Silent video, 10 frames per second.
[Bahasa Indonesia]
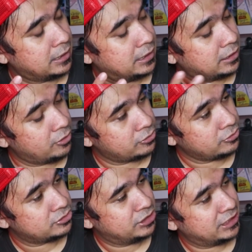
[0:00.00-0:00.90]
Ada yang
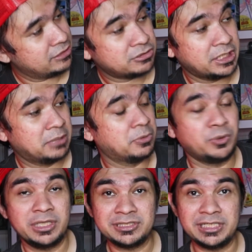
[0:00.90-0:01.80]
ngelotok sedikit, terus ada yang
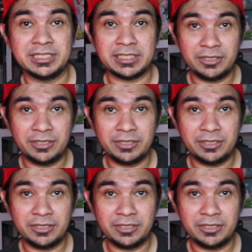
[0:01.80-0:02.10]
menguning sedikit.